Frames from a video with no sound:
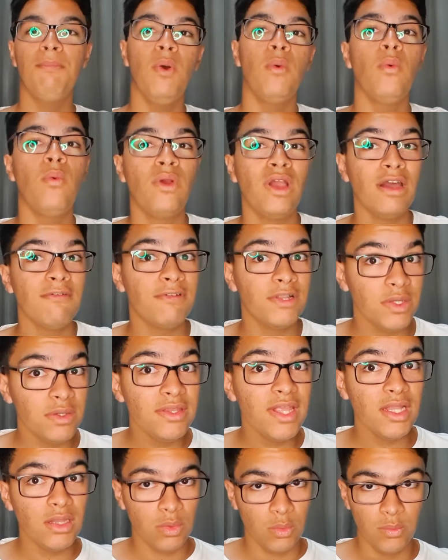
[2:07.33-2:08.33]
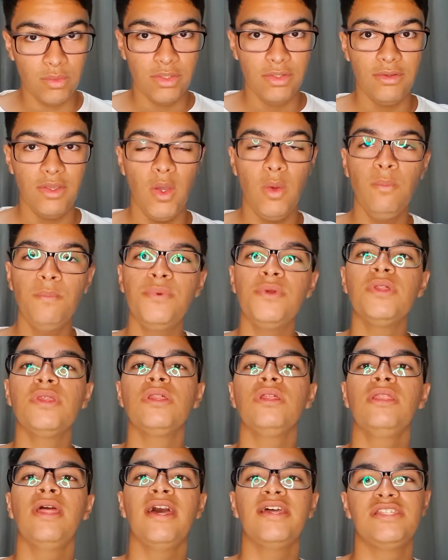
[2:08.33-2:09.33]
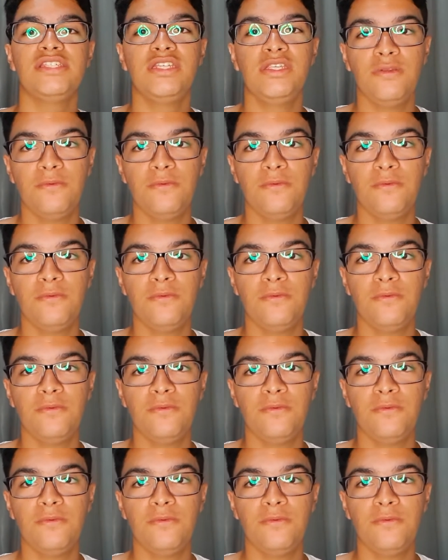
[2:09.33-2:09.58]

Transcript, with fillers: Bom, o Cavaleiro da Lua é um personagem